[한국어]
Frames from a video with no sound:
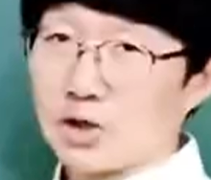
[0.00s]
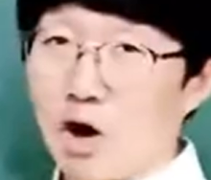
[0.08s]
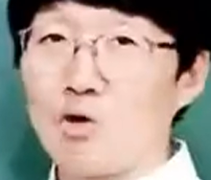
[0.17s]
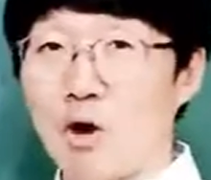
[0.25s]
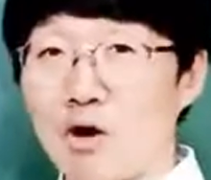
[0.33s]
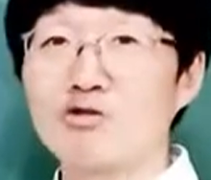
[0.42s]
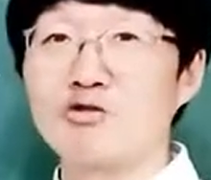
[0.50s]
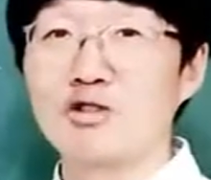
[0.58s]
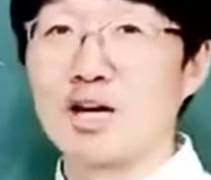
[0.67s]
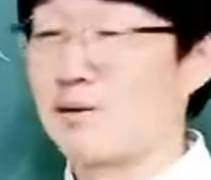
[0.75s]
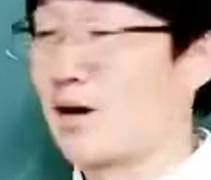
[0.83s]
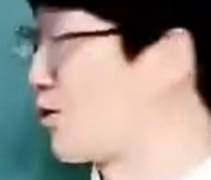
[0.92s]

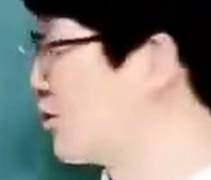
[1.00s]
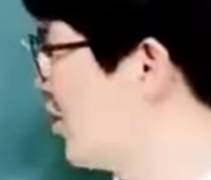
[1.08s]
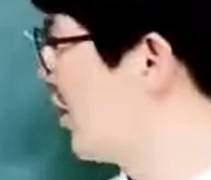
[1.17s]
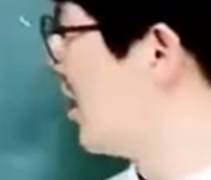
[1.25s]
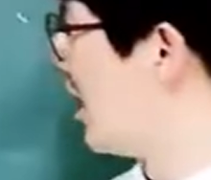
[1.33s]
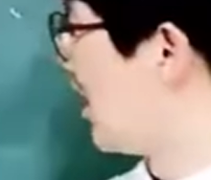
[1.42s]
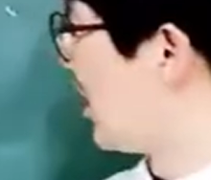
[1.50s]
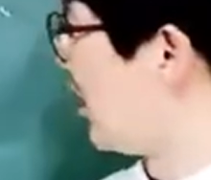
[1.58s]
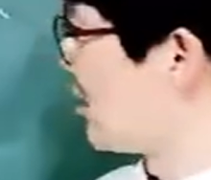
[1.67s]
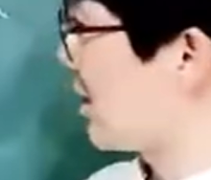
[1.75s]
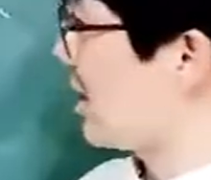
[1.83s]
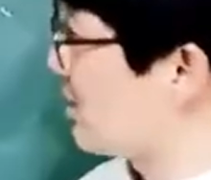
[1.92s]
정원군가 봐요 그죠?
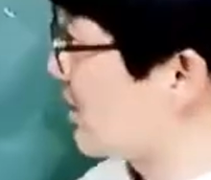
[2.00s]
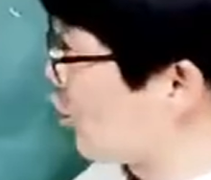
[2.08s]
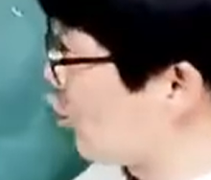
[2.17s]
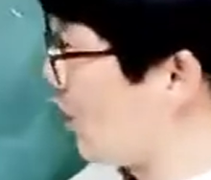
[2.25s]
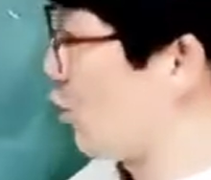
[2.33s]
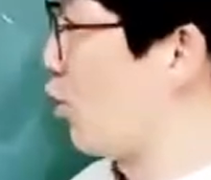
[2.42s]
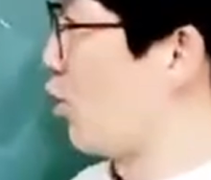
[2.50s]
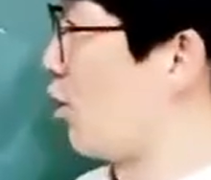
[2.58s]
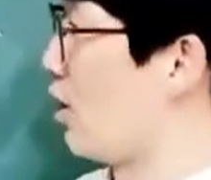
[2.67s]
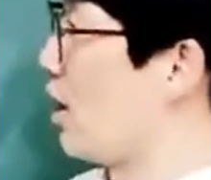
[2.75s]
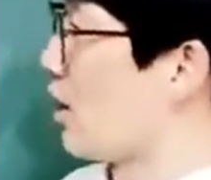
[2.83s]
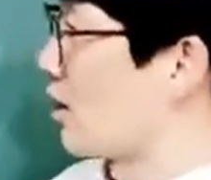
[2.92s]
이런 사람이냐고
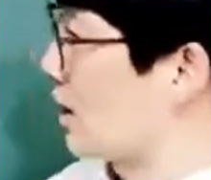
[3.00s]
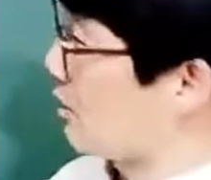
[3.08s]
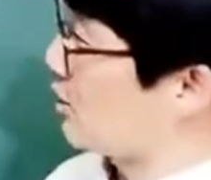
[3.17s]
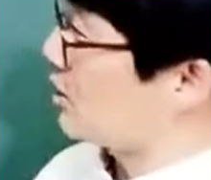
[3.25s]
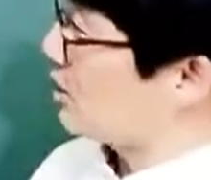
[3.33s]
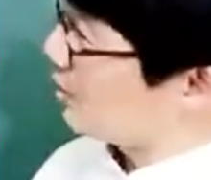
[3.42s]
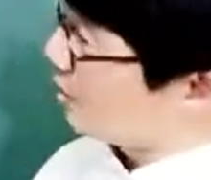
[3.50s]
하고 대답 대신에